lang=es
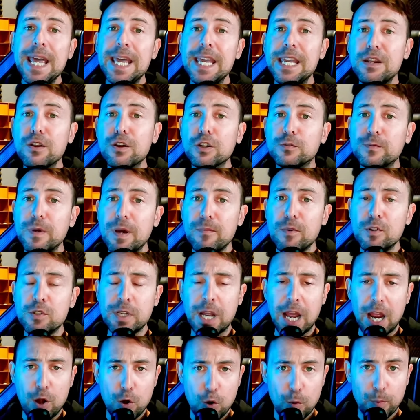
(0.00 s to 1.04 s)
y nos vemos
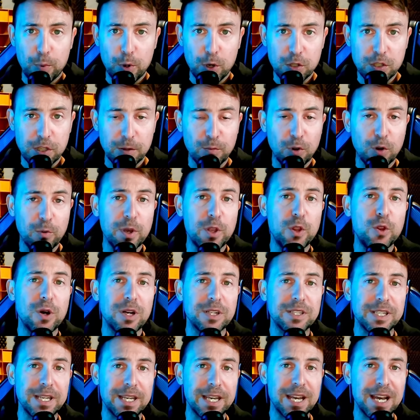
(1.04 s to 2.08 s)
en un próximo vídeo,
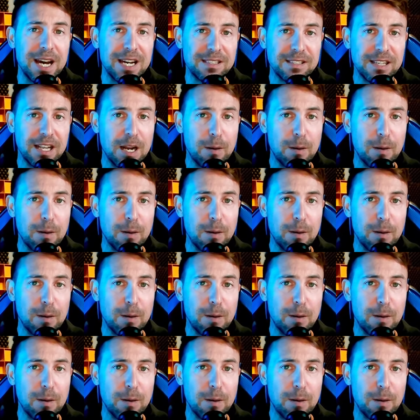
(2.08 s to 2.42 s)
así que hasta la